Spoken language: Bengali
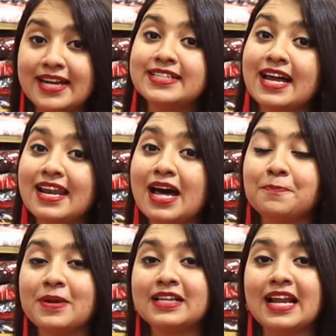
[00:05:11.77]
ইনশাল্লাহ
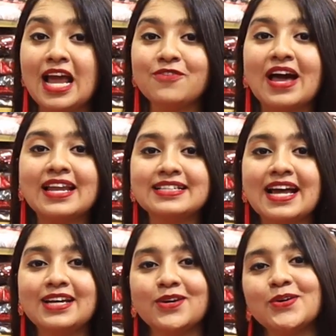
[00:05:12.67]
আপনাদের এই
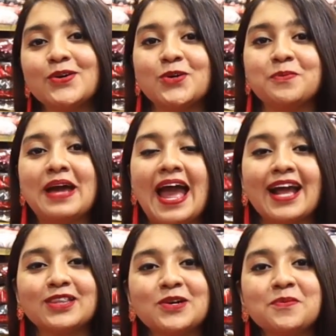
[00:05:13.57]
ভ্যালেন্টাইনটা হয়ে উঠবে
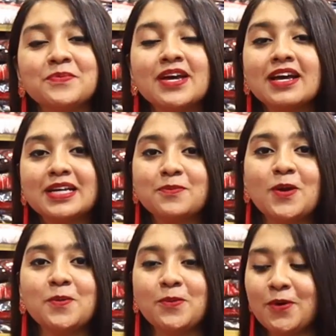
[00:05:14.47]
একদম কি
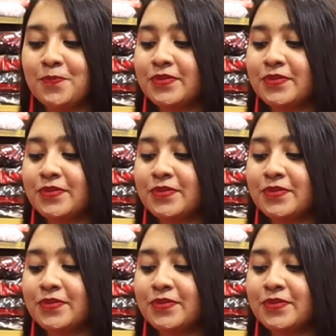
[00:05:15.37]
বলবো